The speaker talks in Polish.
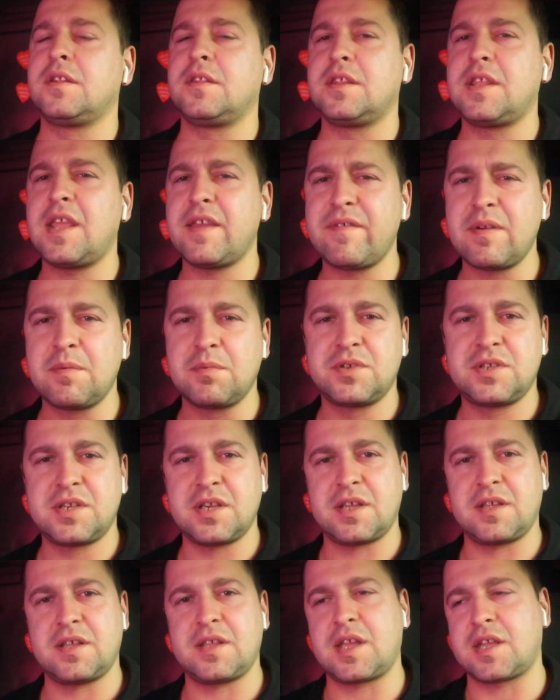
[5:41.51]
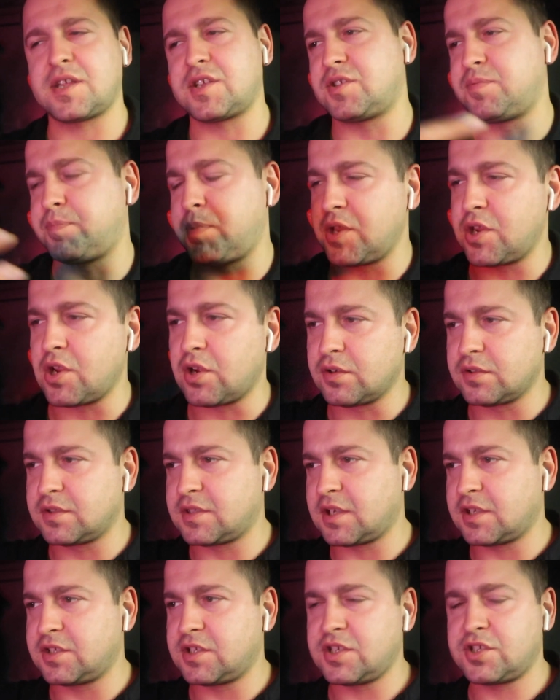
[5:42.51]
nie wiem gdzie jakieś
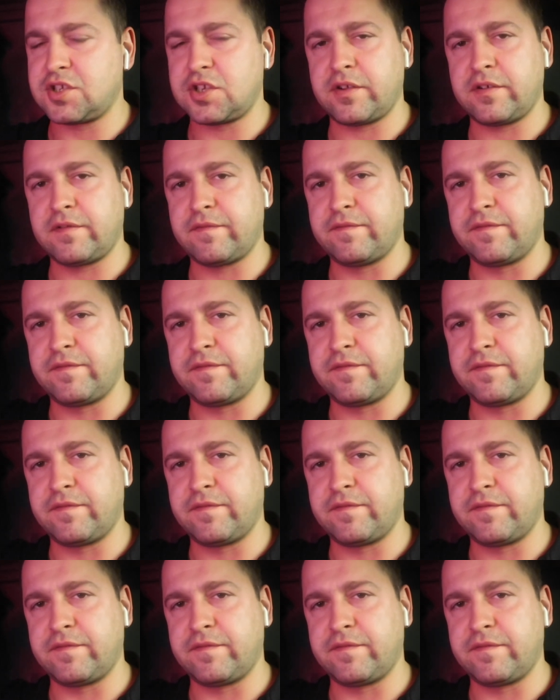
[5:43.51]
pieniądze gdzieś